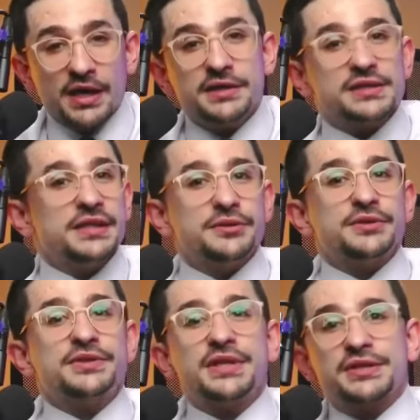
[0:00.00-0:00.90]
Это
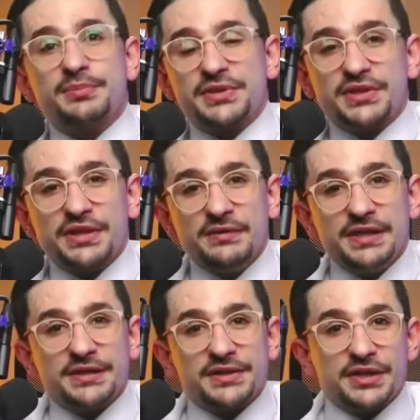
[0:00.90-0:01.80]
следует из текста
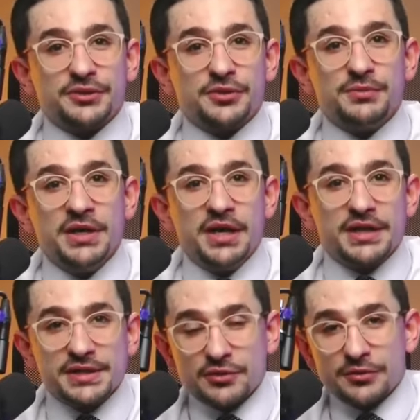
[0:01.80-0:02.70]
постановления, с которым
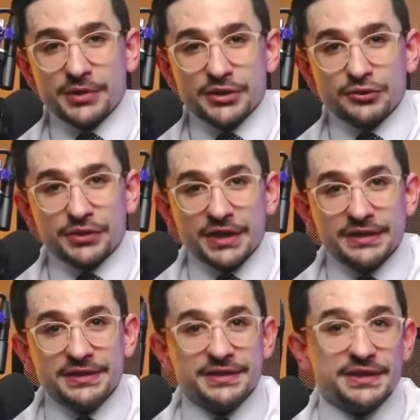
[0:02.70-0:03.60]
ознакомились журналисты